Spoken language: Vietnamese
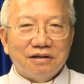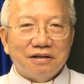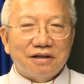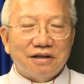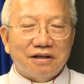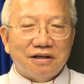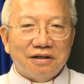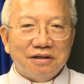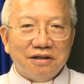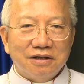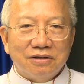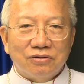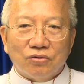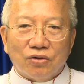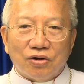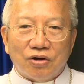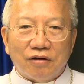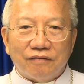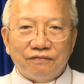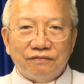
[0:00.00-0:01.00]
à, những cuộc
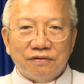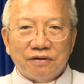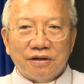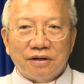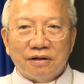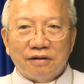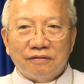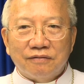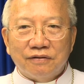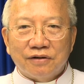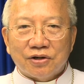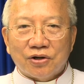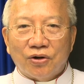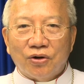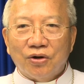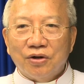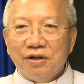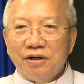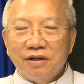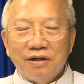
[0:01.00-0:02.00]
họp vừa, vừa
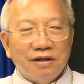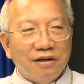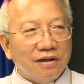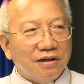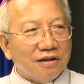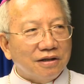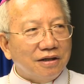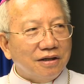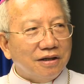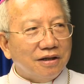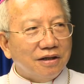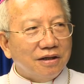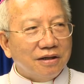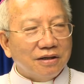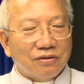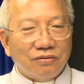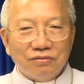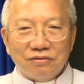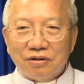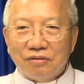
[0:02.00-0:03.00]
rồi thì
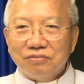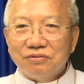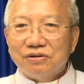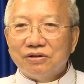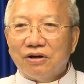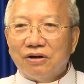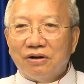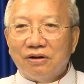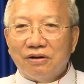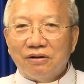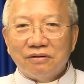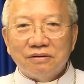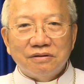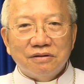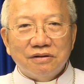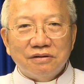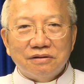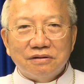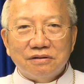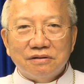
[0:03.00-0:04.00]
cũng không có
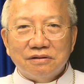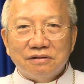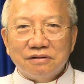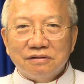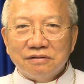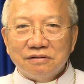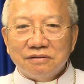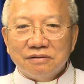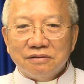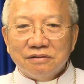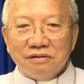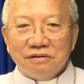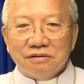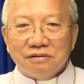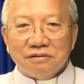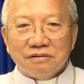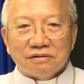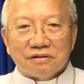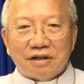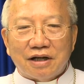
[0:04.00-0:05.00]
uh,
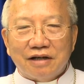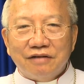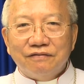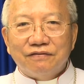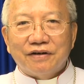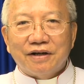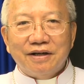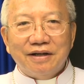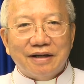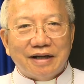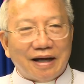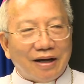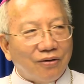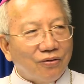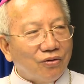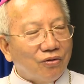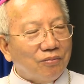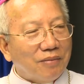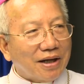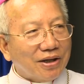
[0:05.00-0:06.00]
thành phần nào
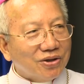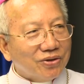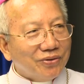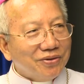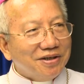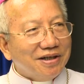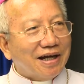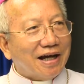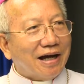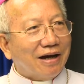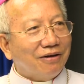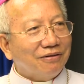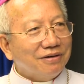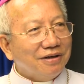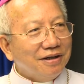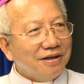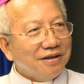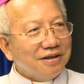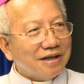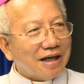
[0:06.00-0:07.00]
của ban tôn giáo
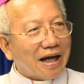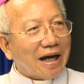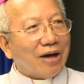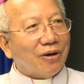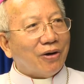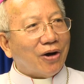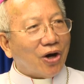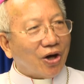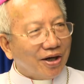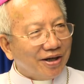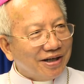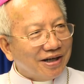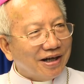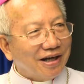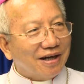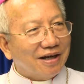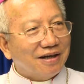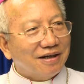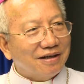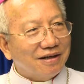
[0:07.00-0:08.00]
đến chào hỏi
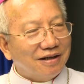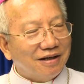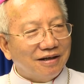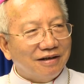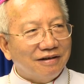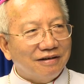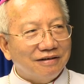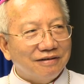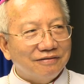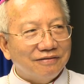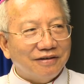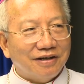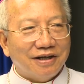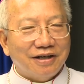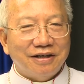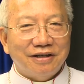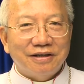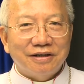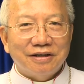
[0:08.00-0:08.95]
cả vâng. À, vâng. và